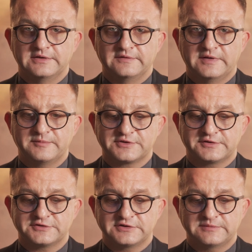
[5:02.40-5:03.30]
E, wiemy, że
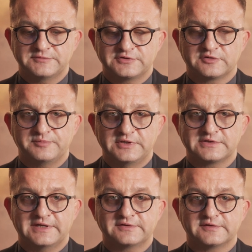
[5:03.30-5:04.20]
te
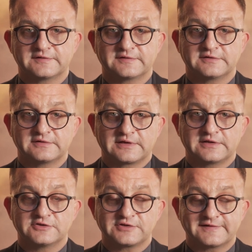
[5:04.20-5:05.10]
75 lat to jest
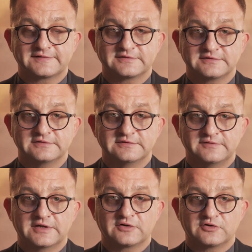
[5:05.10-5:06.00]
taki czas, e,
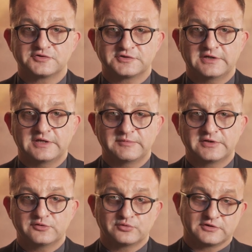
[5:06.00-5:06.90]
wiek kościelnej
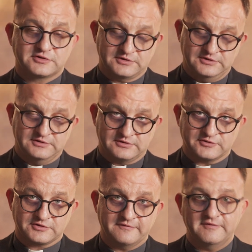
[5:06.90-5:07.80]
emerytury, czyli
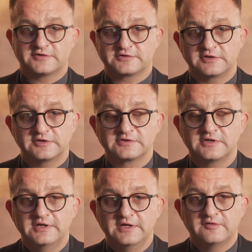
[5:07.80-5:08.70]
troszkę wyższy
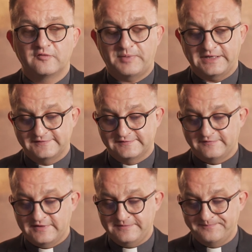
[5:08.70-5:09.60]
niż w
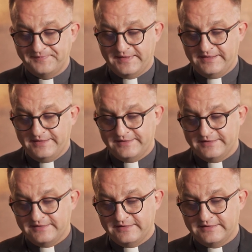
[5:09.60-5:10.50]
państwie.
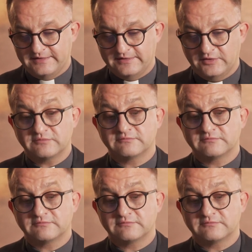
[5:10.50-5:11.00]
No,